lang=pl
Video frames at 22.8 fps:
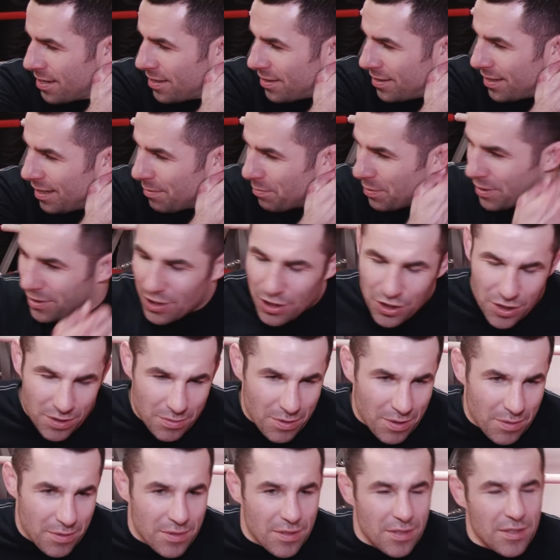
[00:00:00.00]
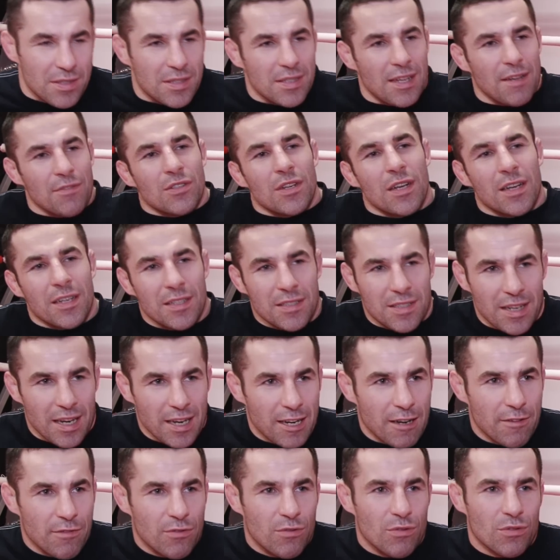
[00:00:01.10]
Najpiękniejszy moment to jest zawsze jak jest
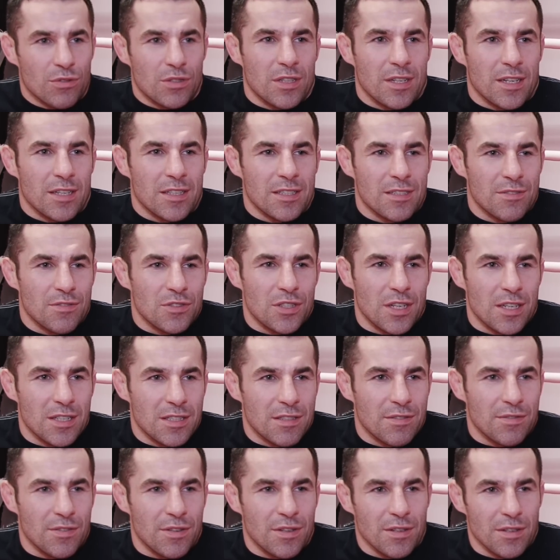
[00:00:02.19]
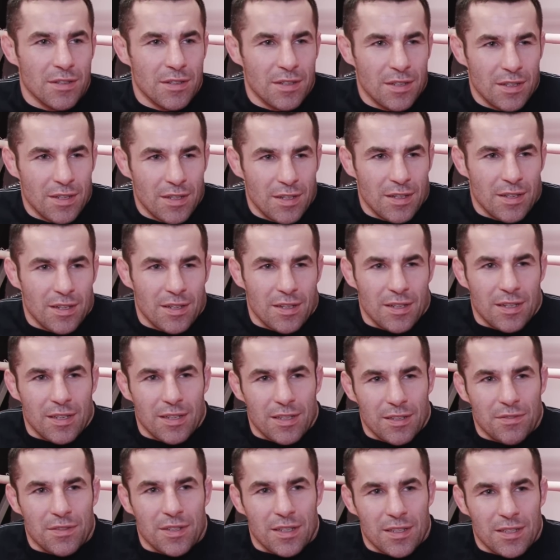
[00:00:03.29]
ręka w górze, jak jest zwycięstwo
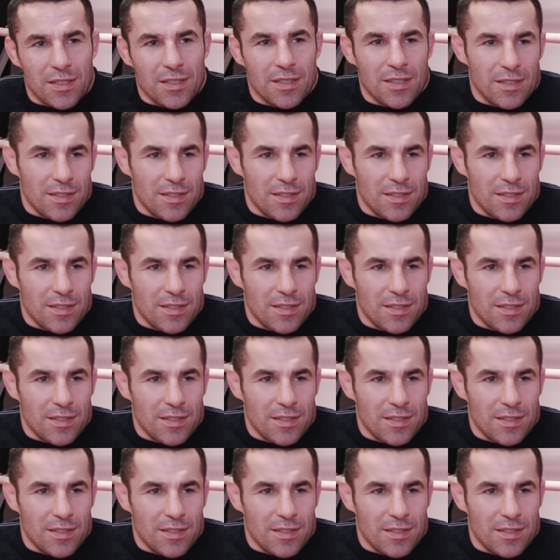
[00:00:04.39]
i wtedy